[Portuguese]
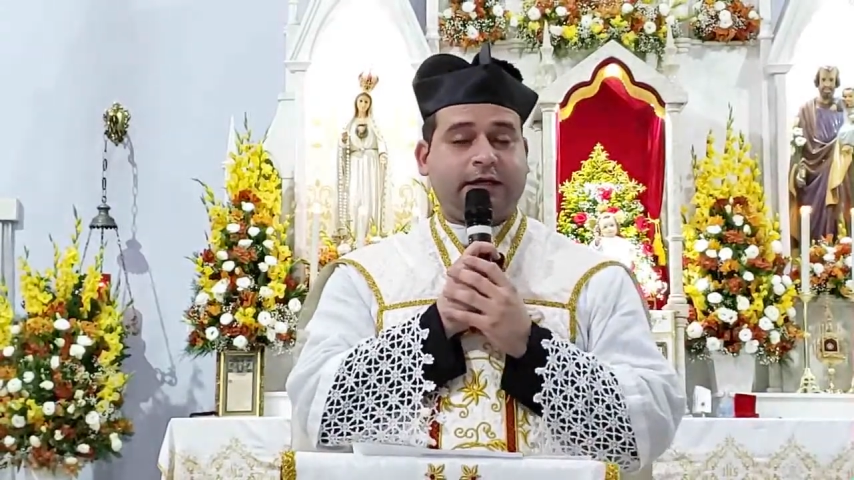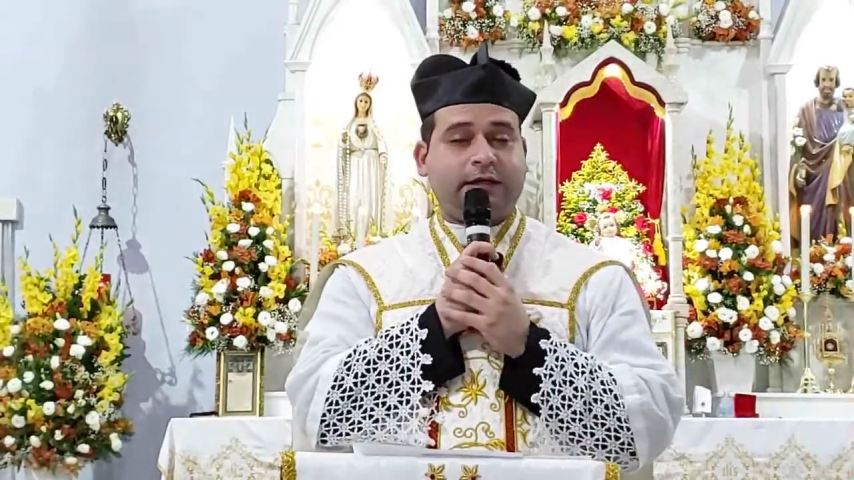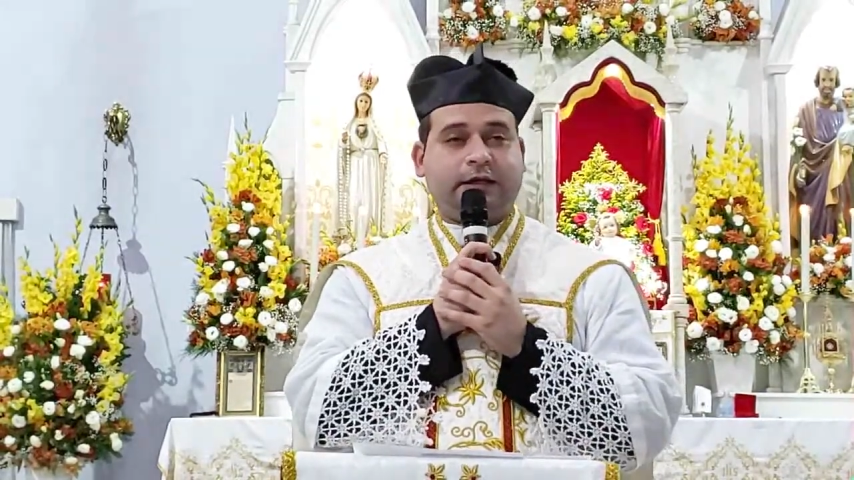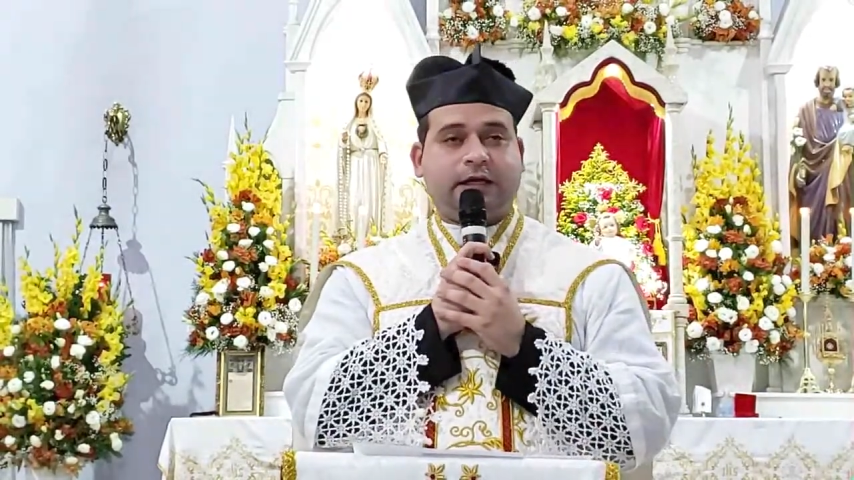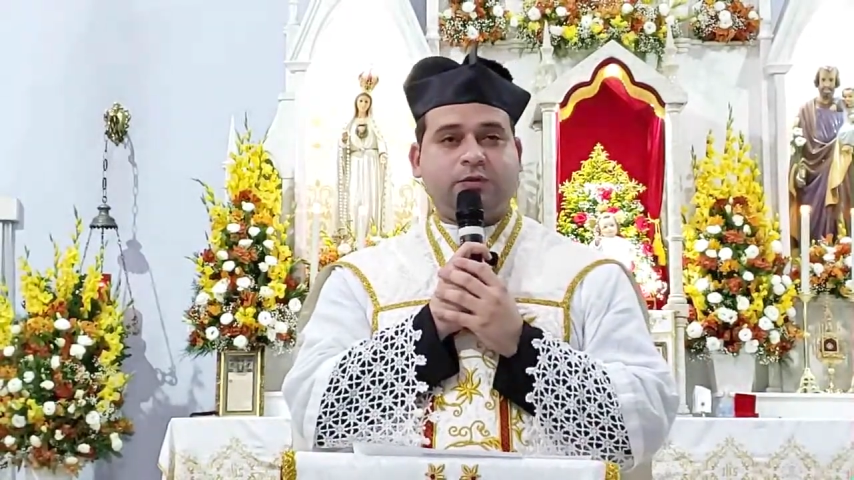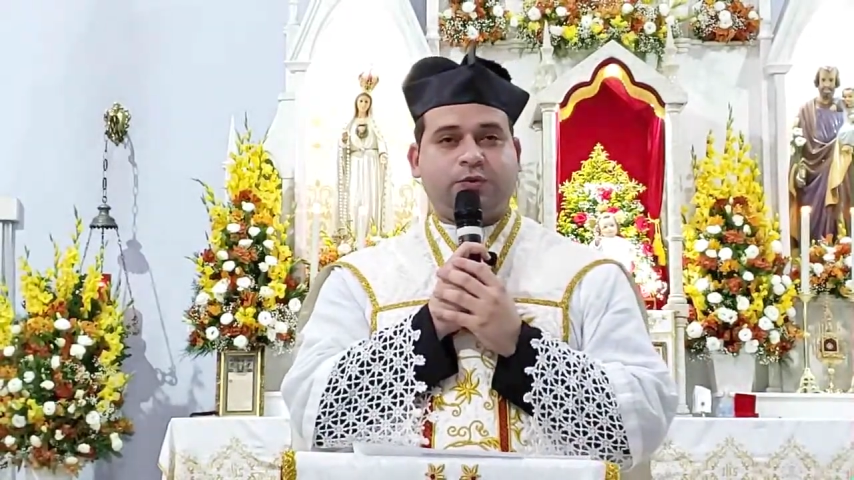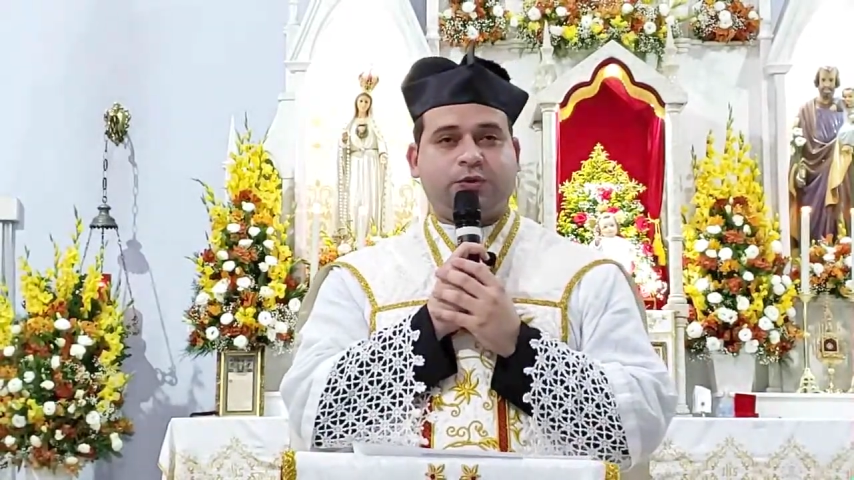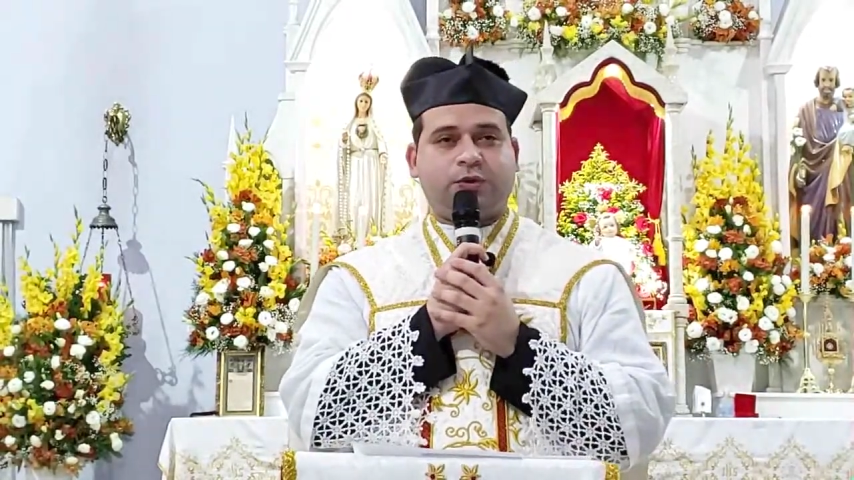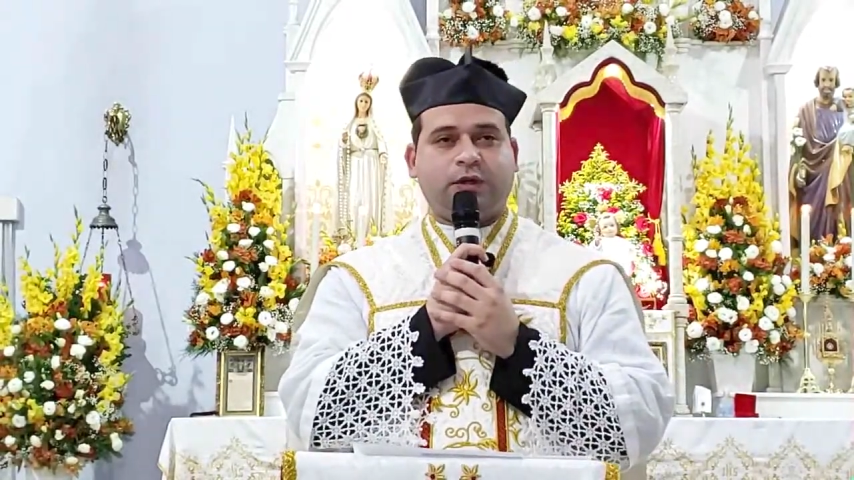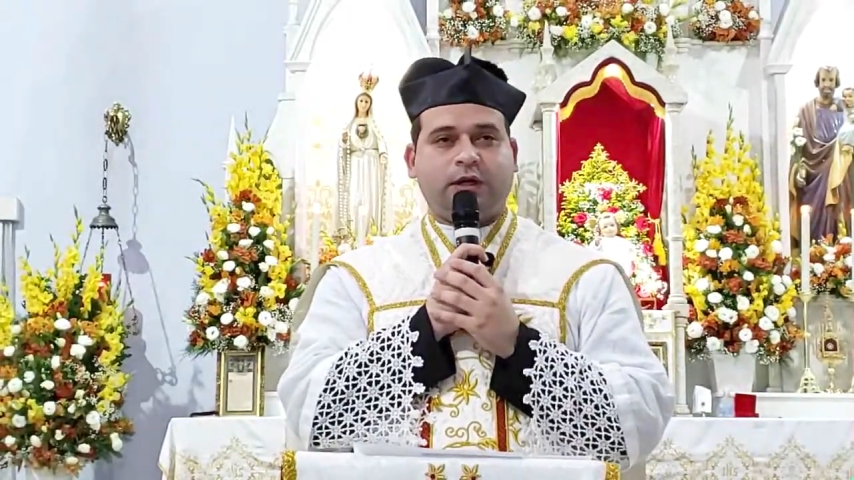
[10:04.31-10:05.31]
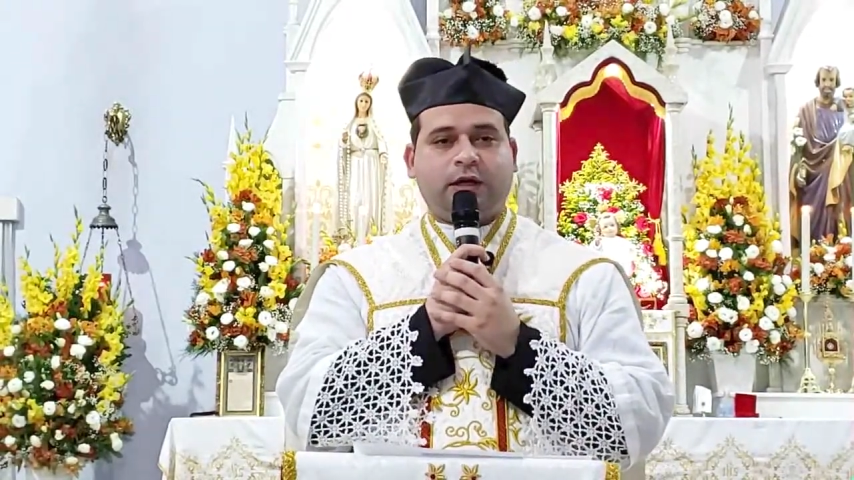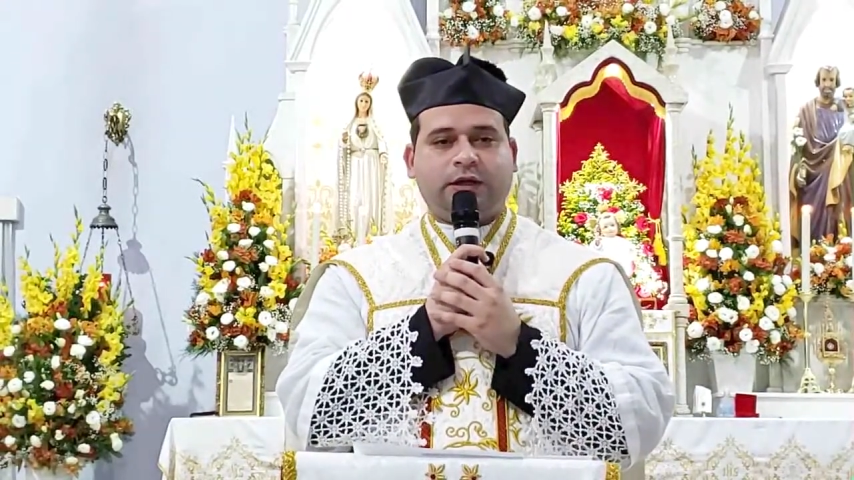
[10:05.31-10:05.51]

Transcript: é que temos,